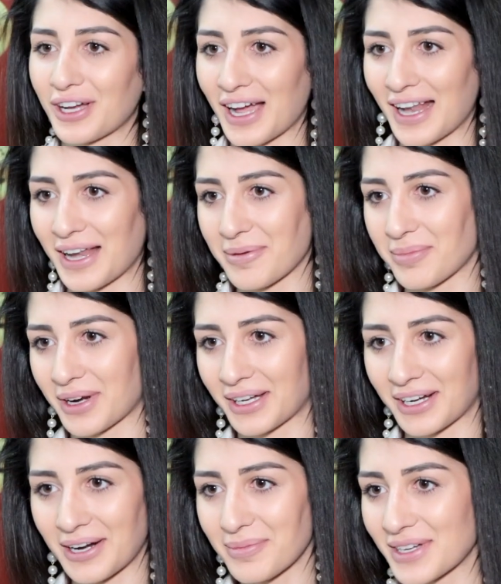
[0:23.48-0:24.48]
уникальная
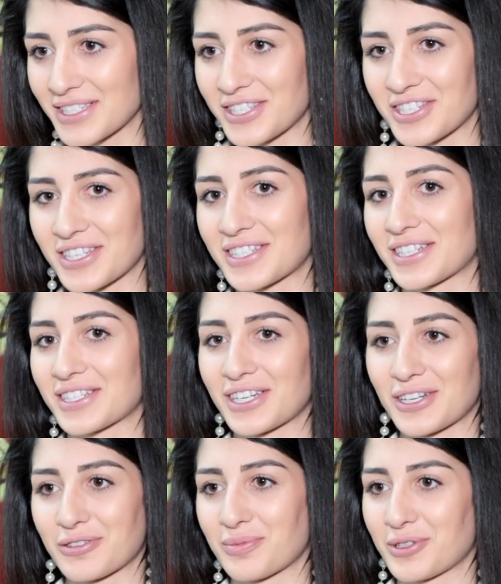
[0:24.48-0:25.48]
программа, сейчас
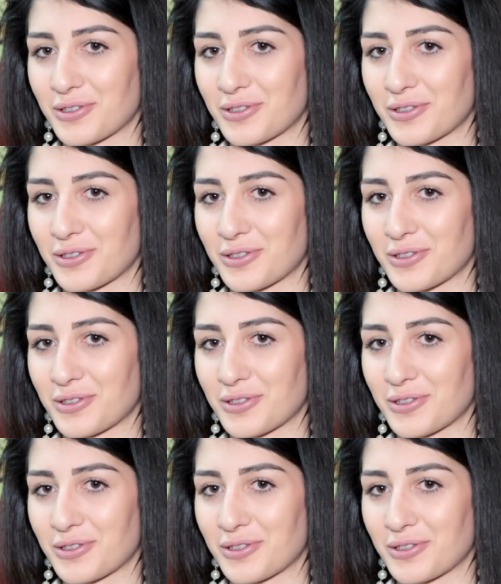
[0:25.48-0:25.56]
расскажу